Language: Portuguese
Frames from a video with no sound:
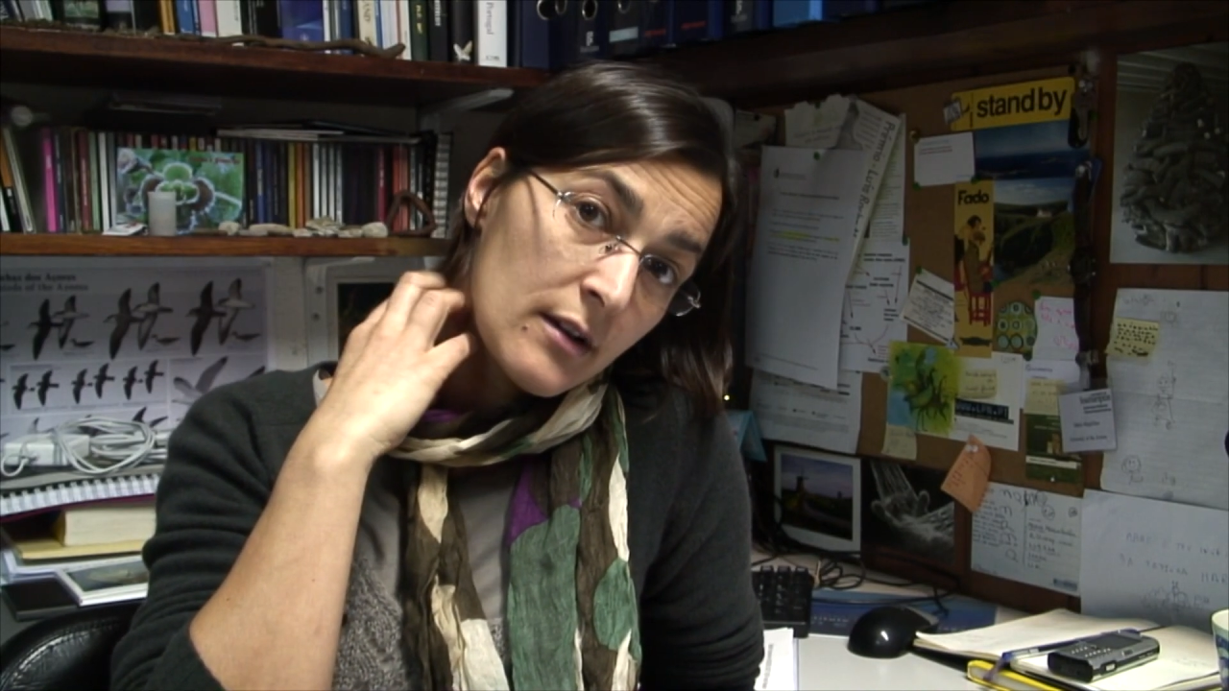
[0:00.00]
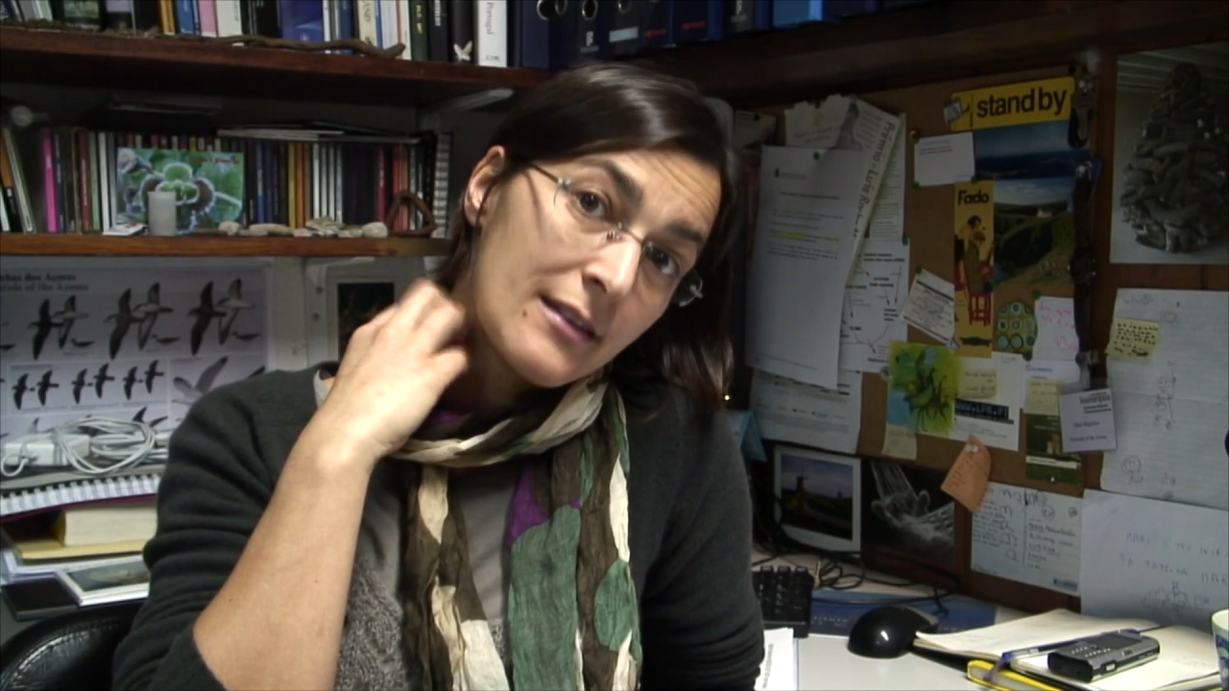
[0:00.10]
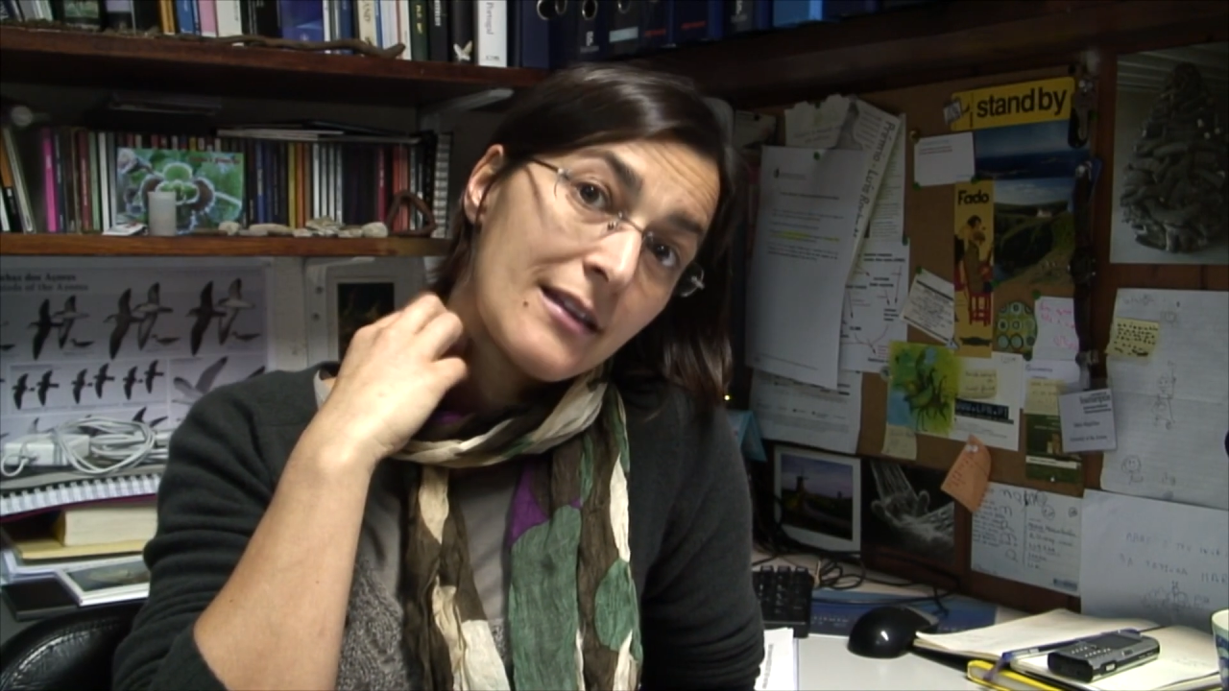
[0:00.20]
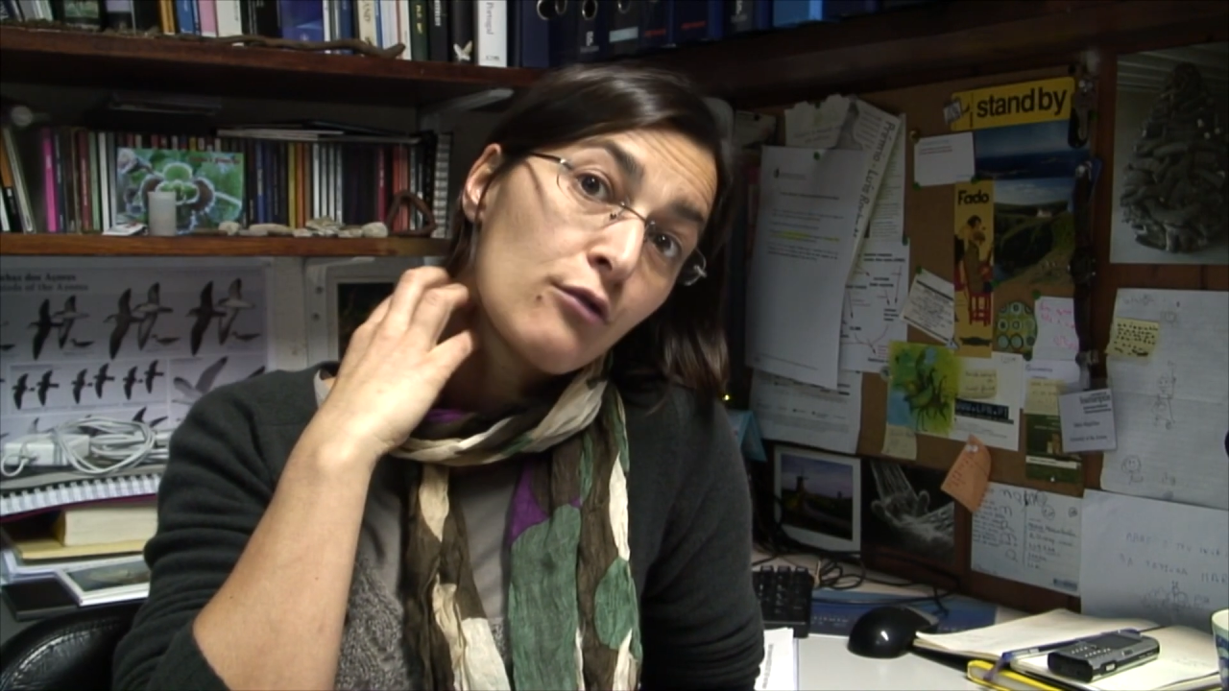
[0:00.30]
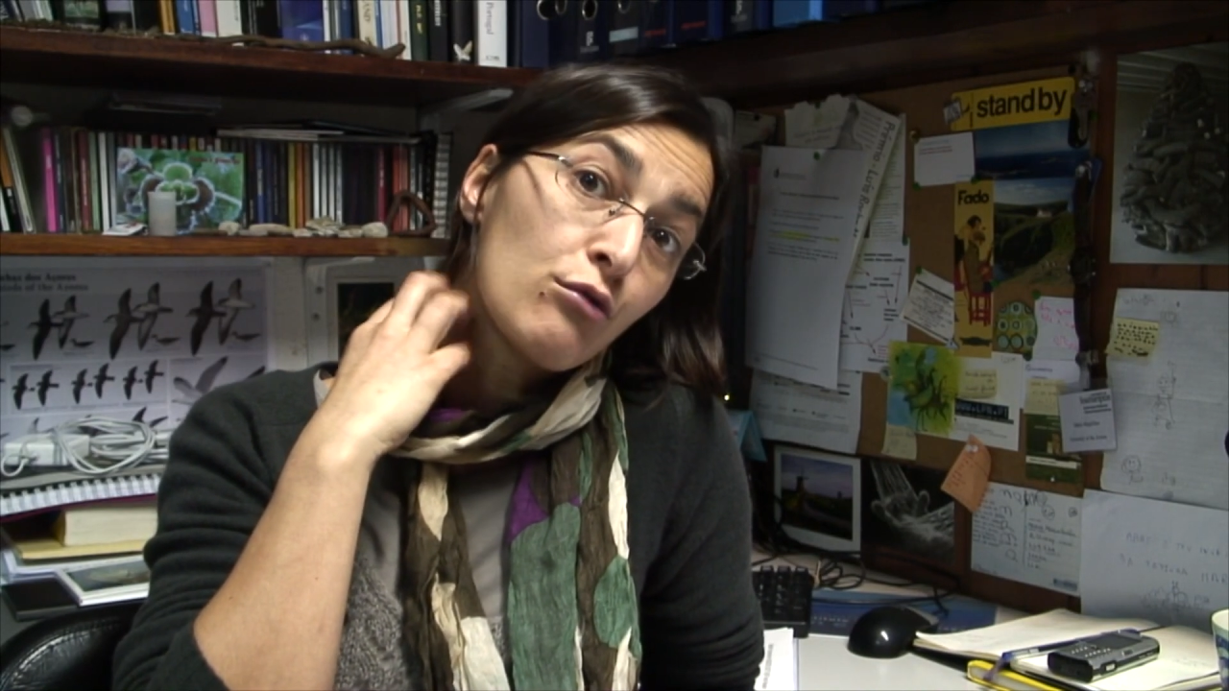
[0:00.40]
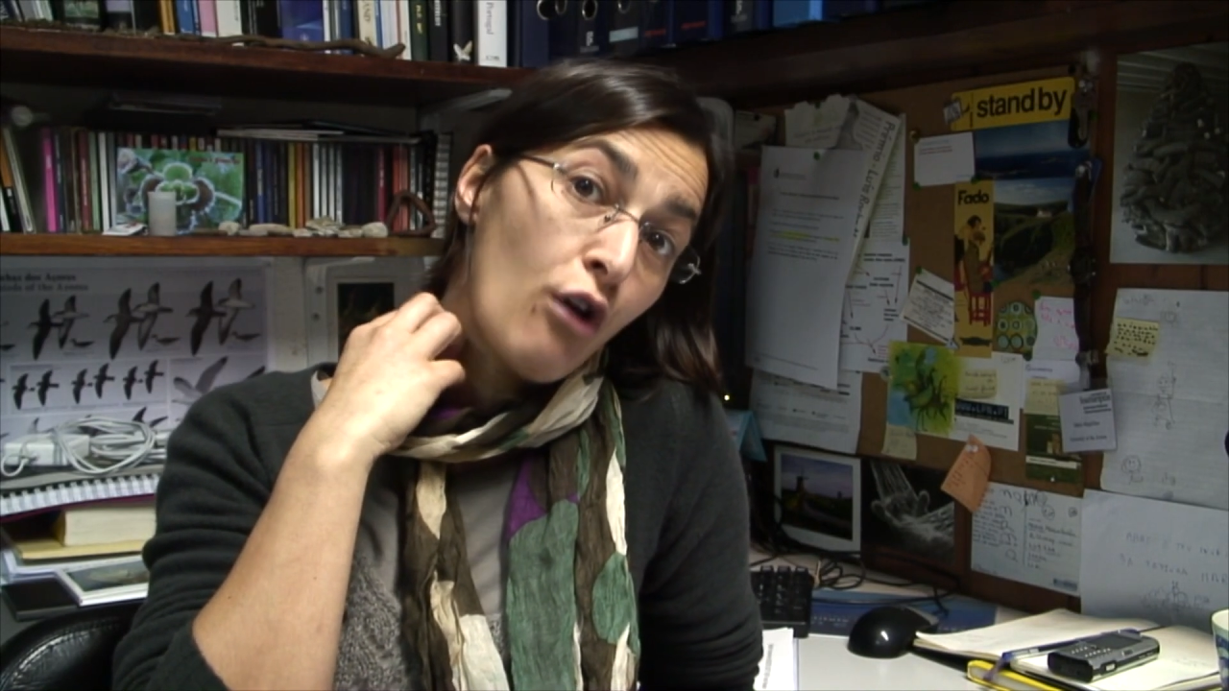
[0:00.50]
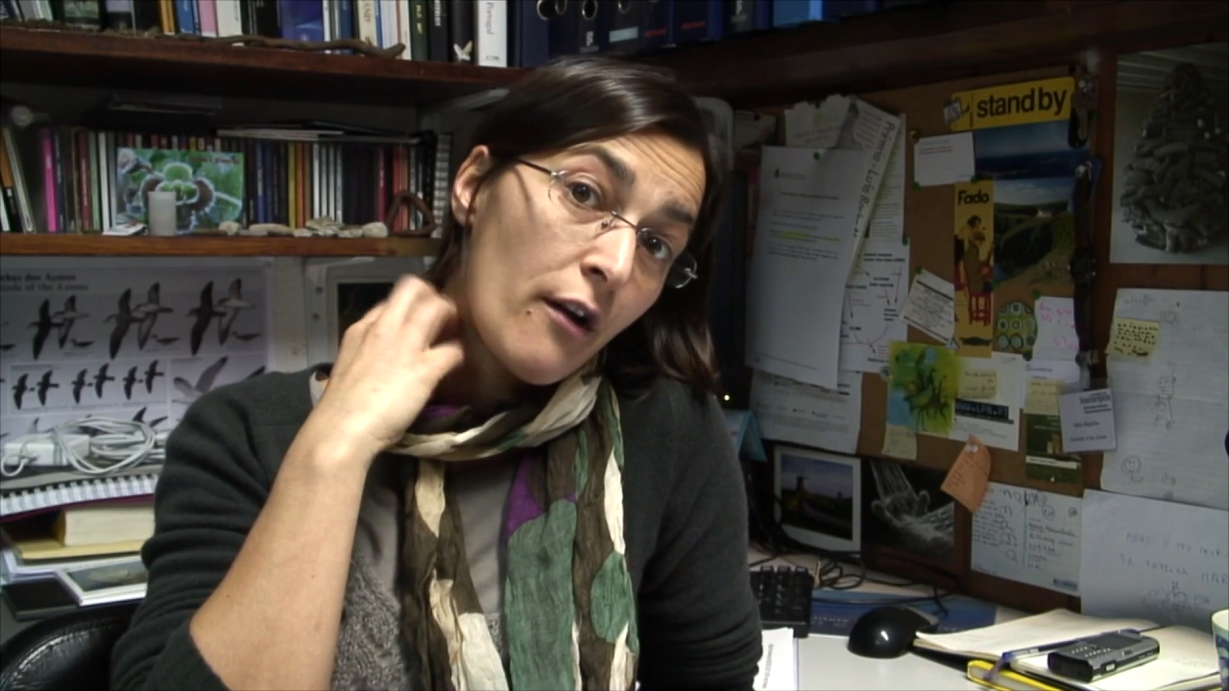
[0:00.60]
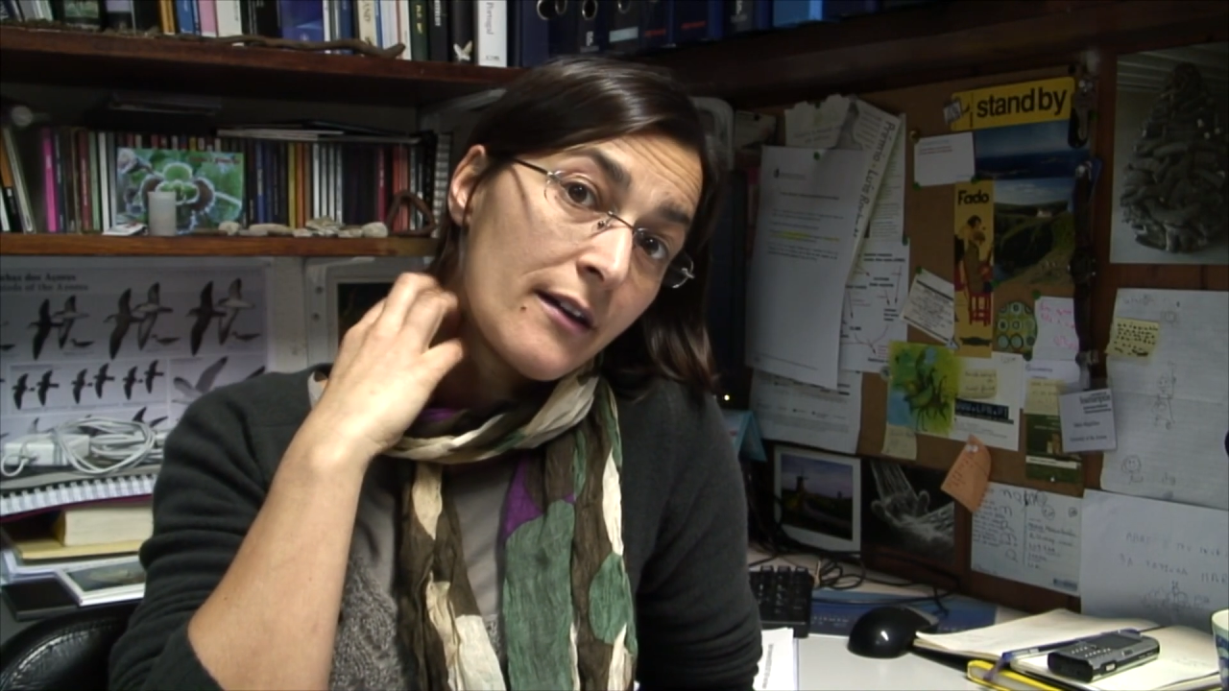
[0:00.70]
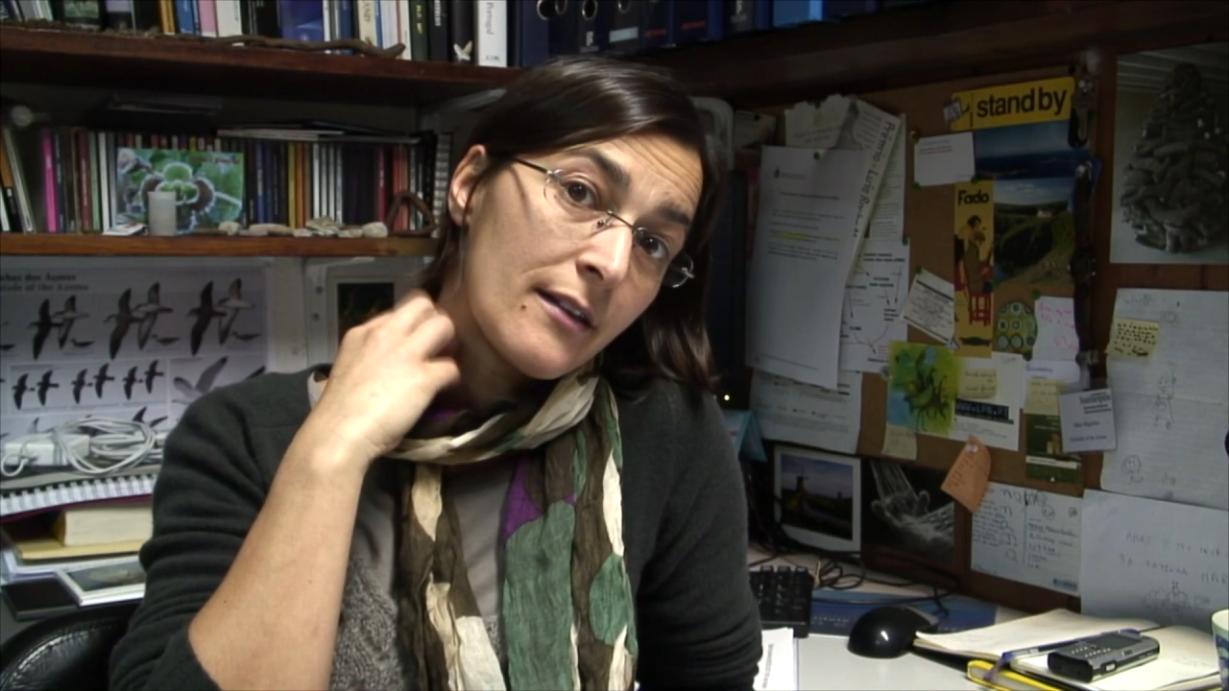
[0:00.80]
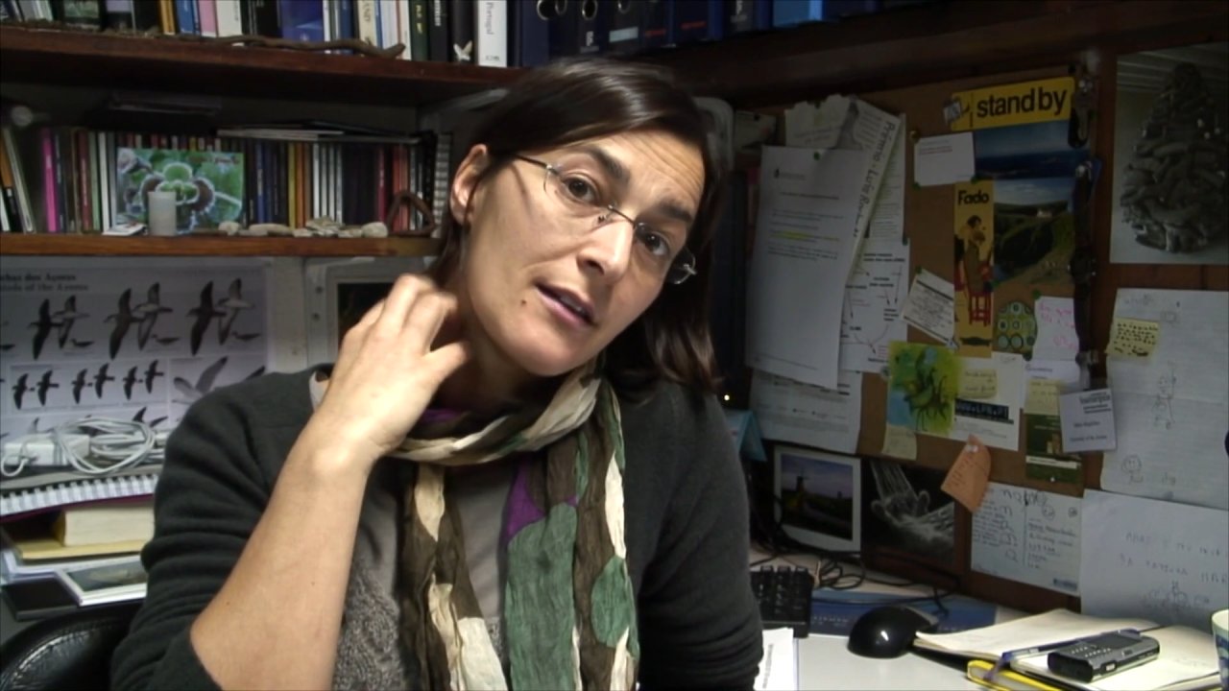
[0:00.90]
da
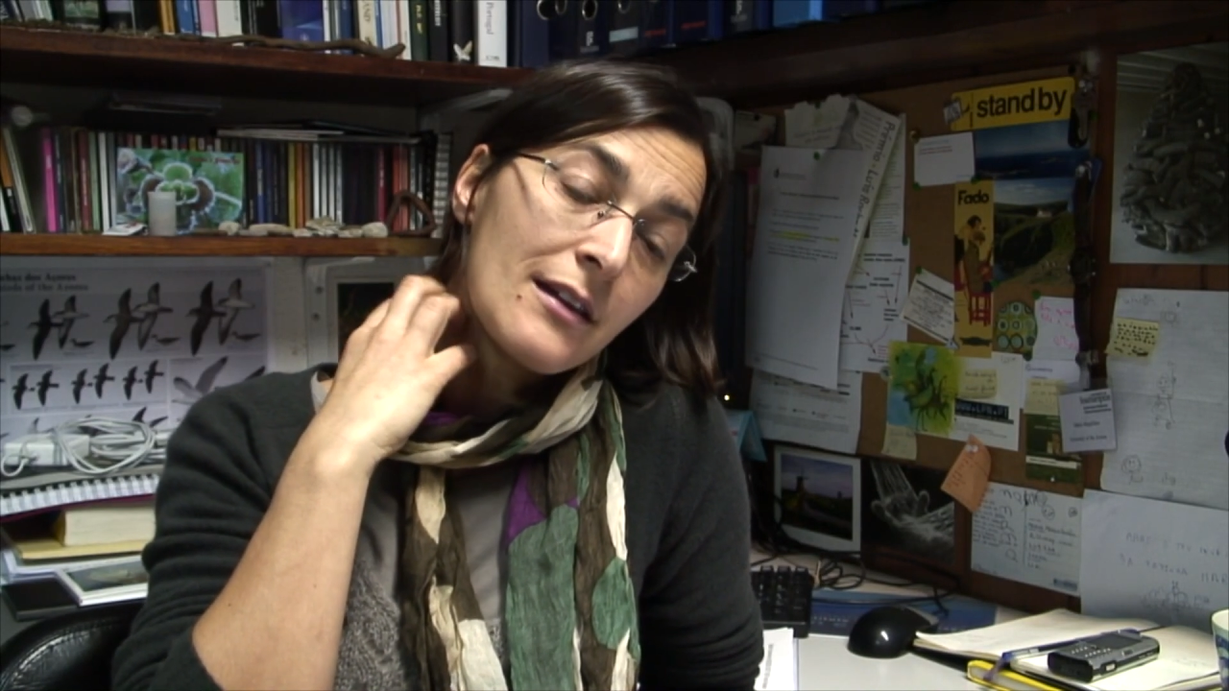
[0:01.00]
colónia de